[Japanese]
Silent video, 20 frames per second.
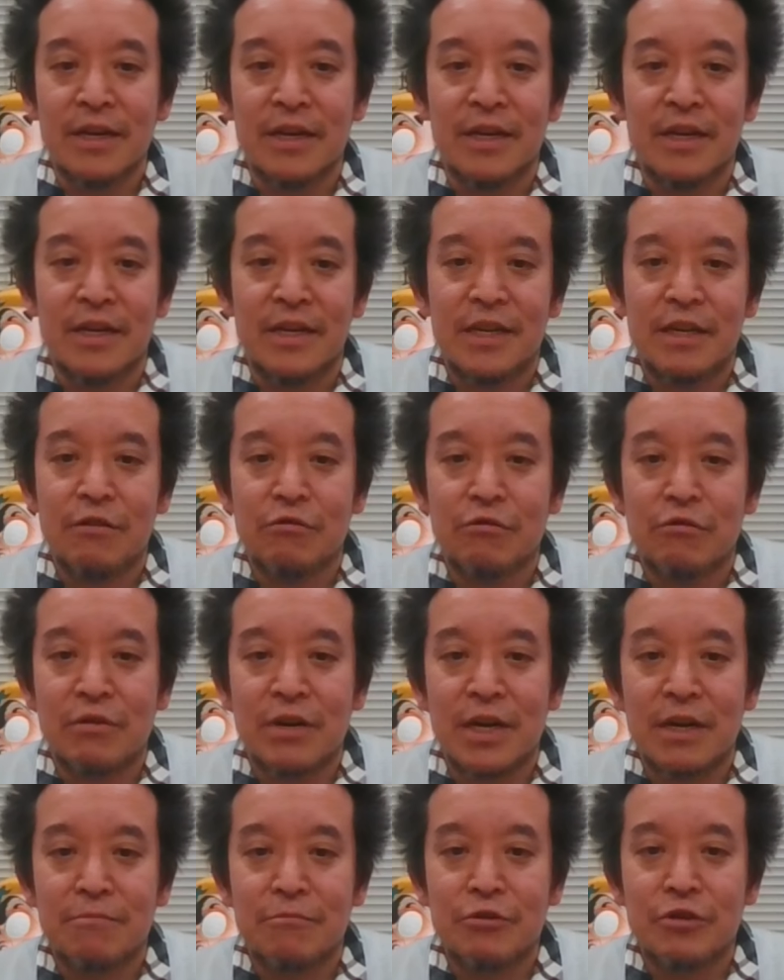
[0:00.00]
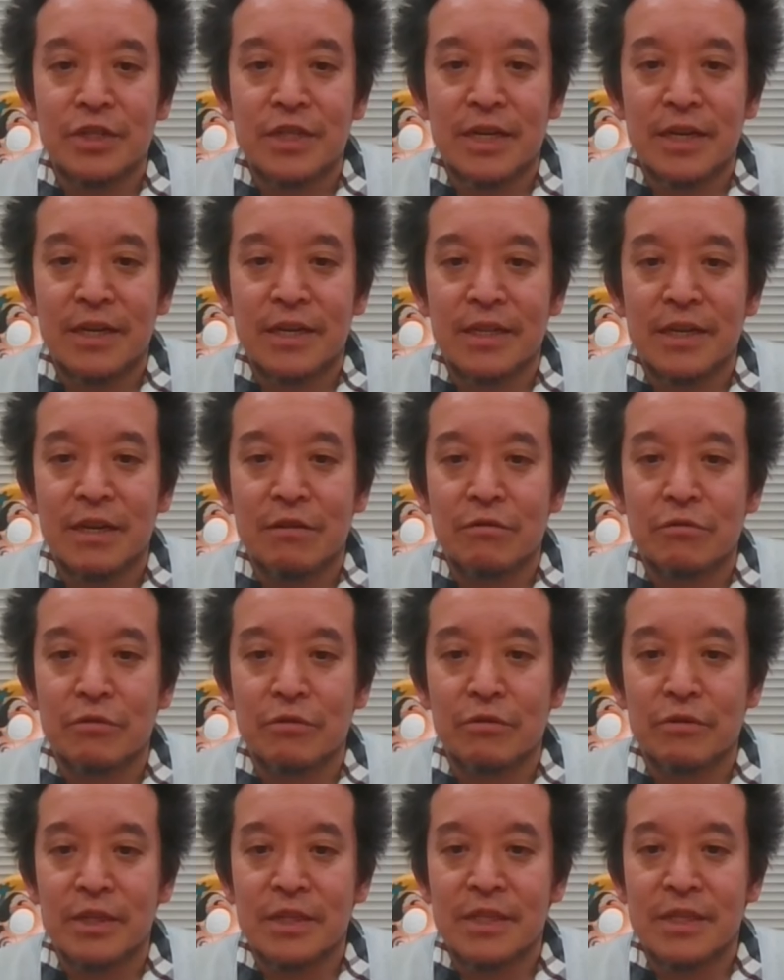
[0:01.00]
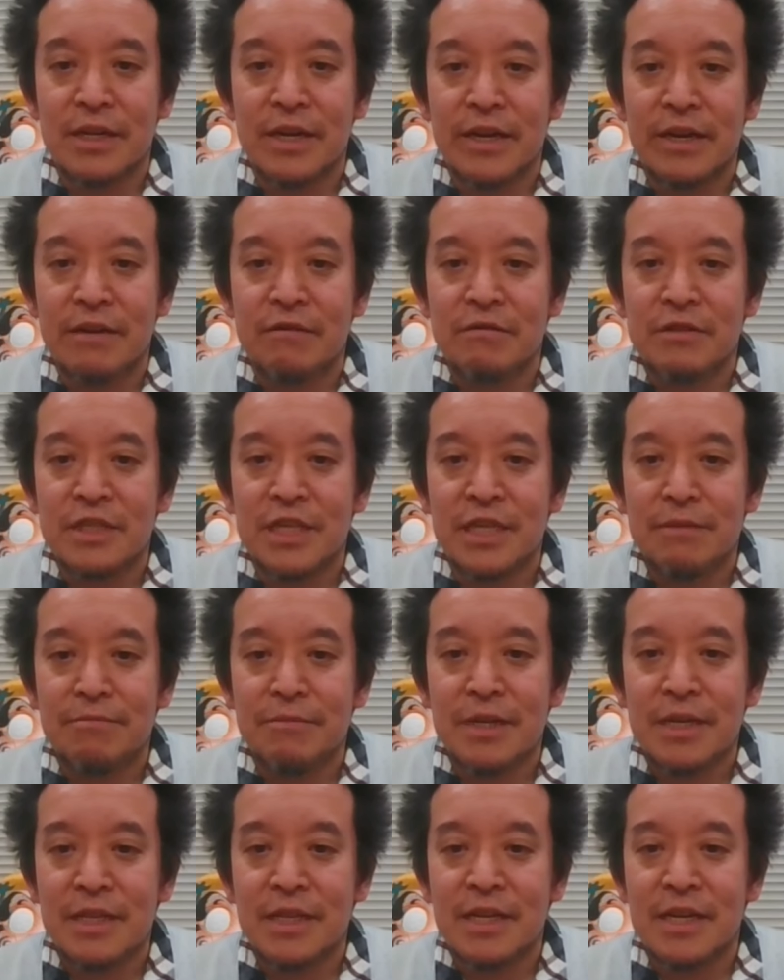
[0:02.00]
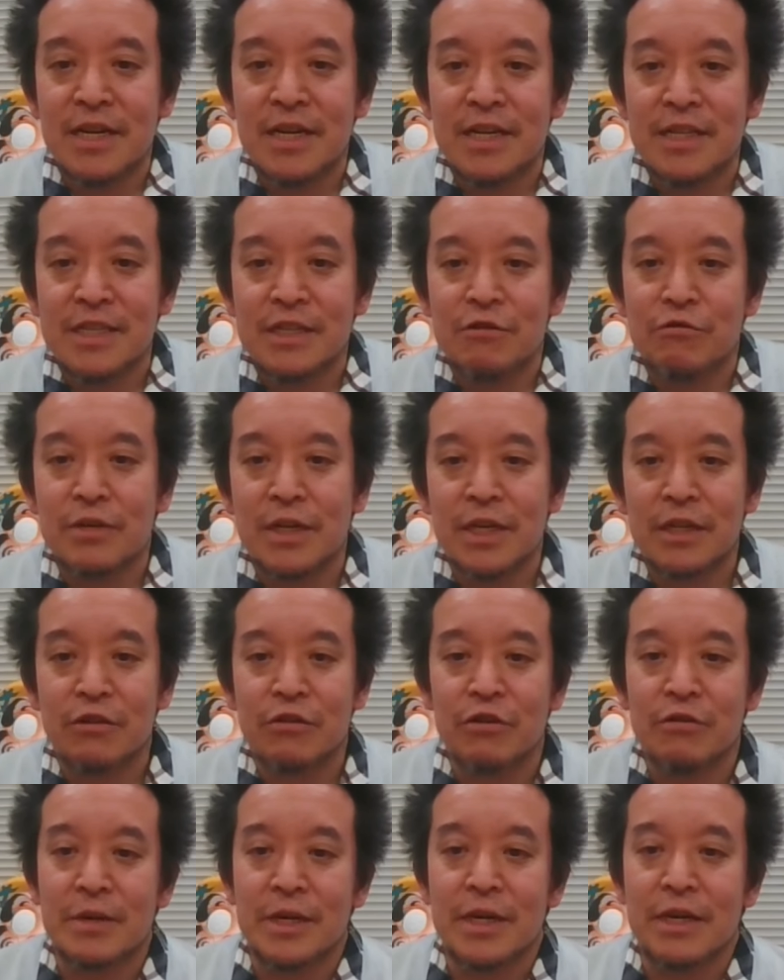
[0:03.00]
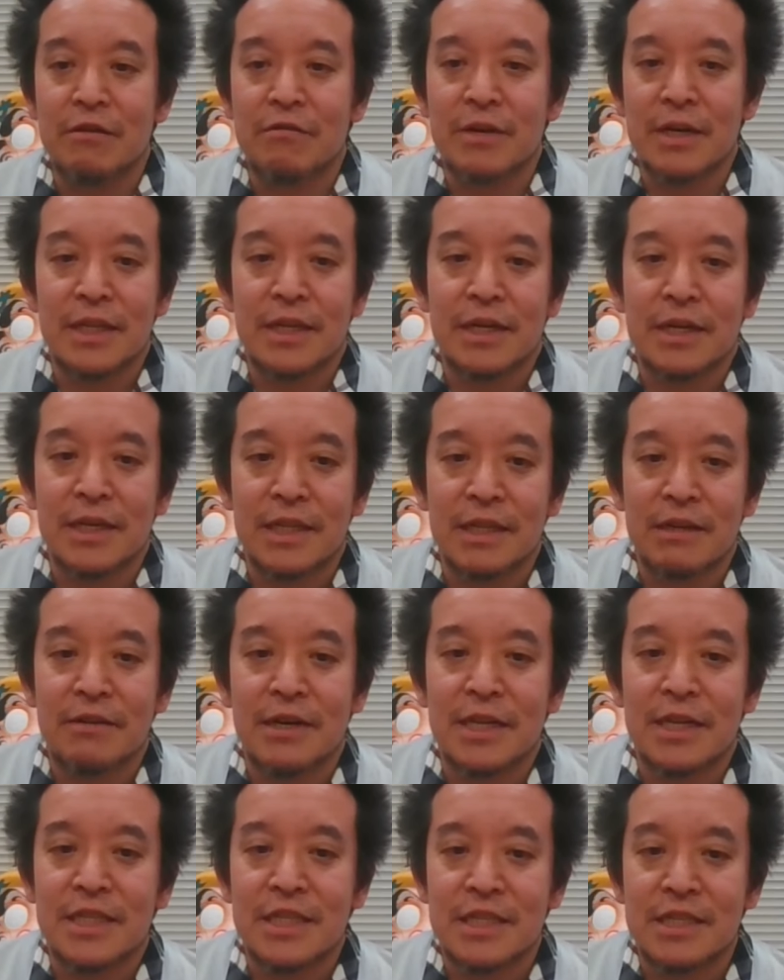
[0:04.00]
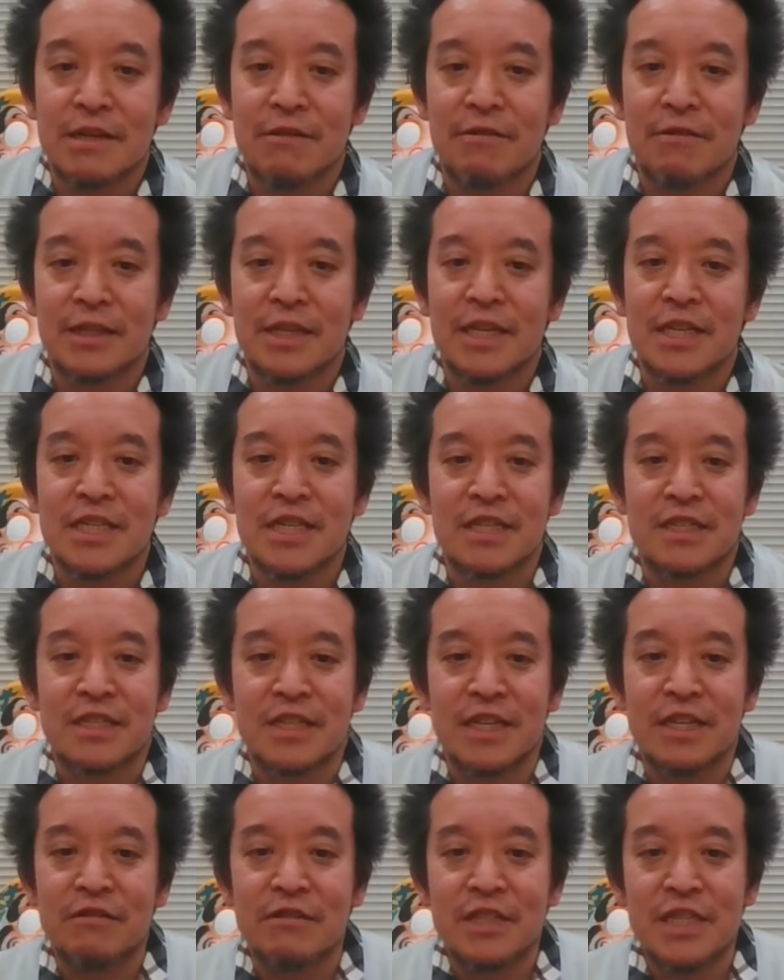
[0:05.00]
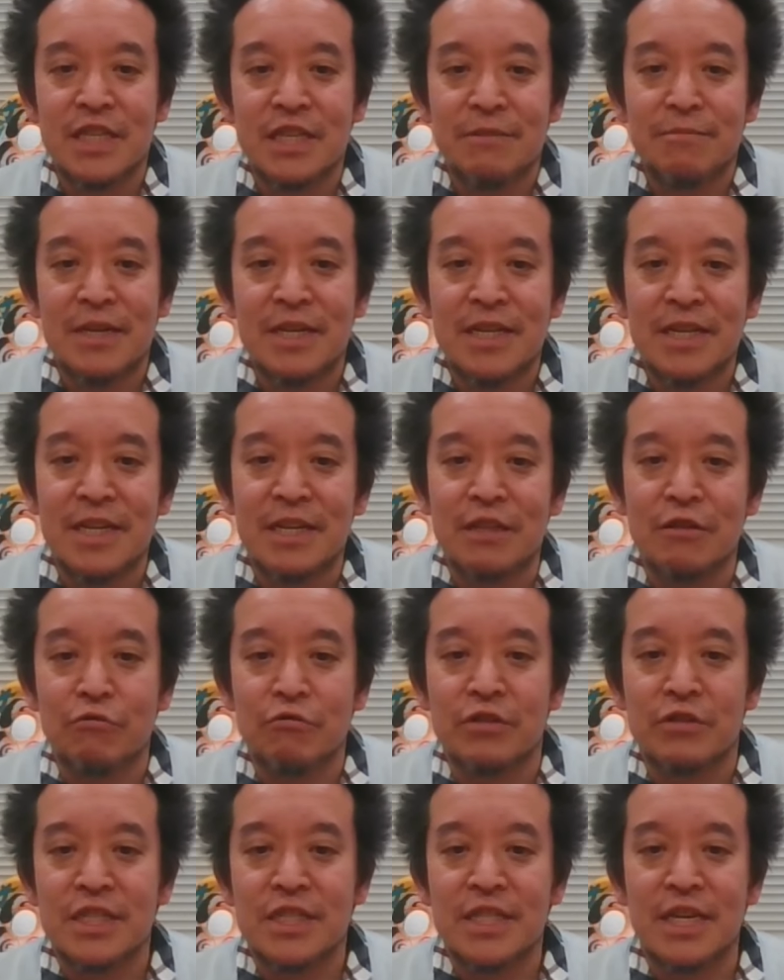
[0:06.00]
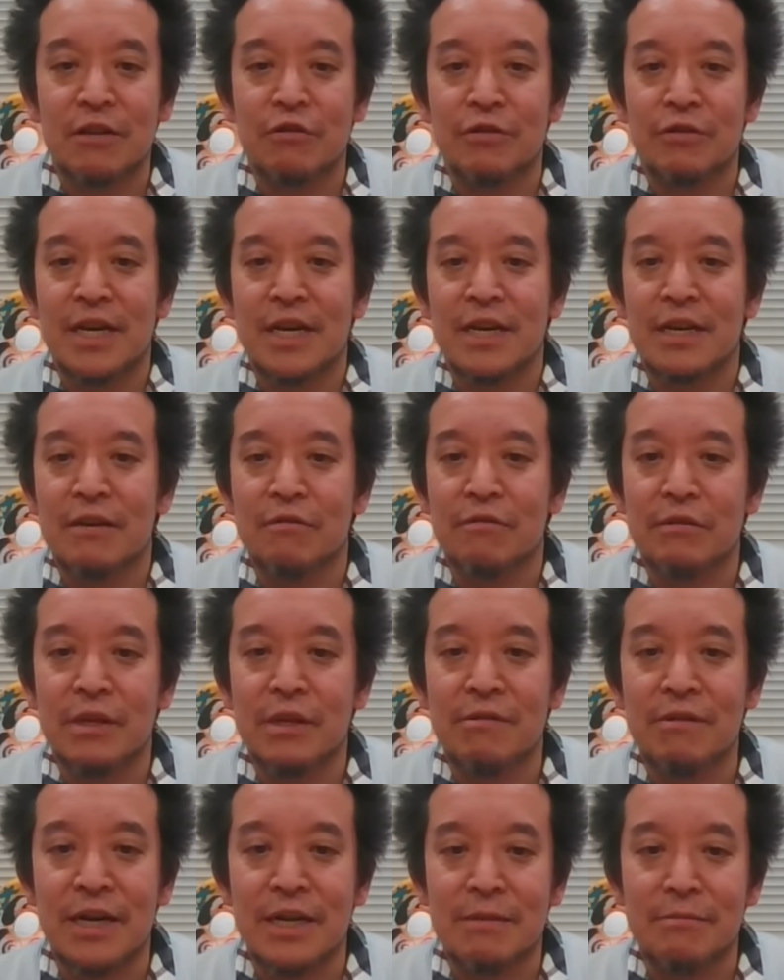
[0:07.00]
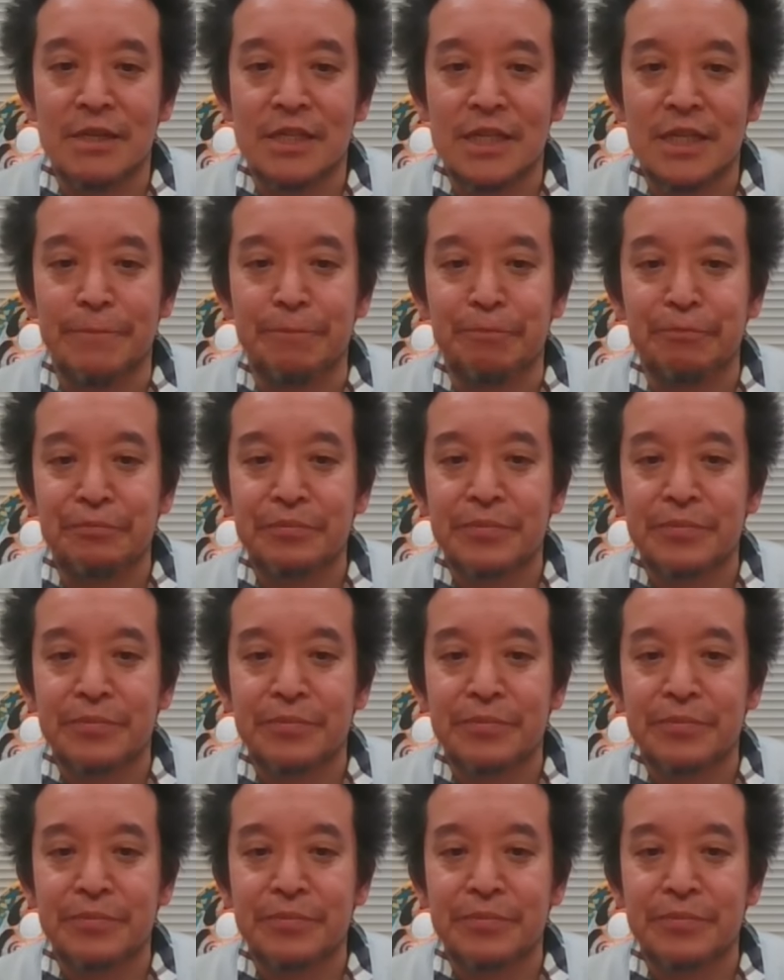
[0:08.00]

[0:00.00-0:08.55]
えー、日頃から申し上げていることですが、LGBT 活動家と呼ばれる方々は、実は私たち LGBT 当事者の代表ではありません。